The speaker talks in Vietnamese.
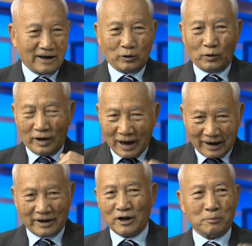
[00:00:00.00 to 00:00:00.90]
để tôi
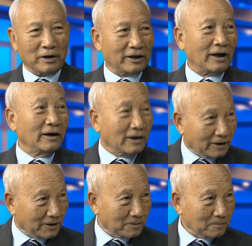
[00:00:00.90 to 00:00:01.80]
đạt được một cái thắng
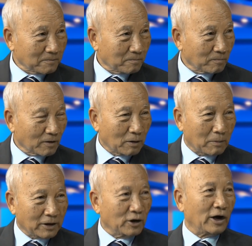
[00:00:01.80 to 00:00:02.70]
lợi. Vâng.
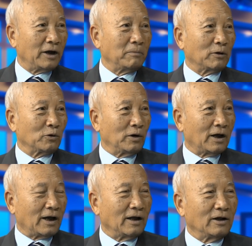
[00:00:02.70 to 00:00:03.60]
Bây giờ anh bảo tôi
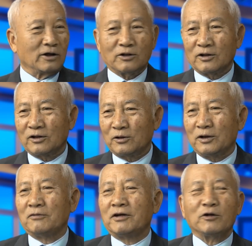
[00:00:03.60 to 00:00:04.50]
là
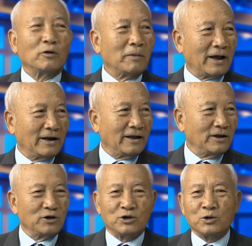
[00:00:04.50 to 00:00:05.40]
thôi vứt quân bài đi,
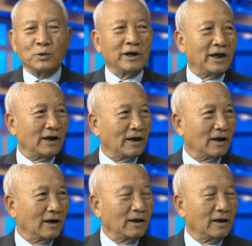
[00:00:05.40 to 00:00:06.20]
ừ. chui đi. Ừ.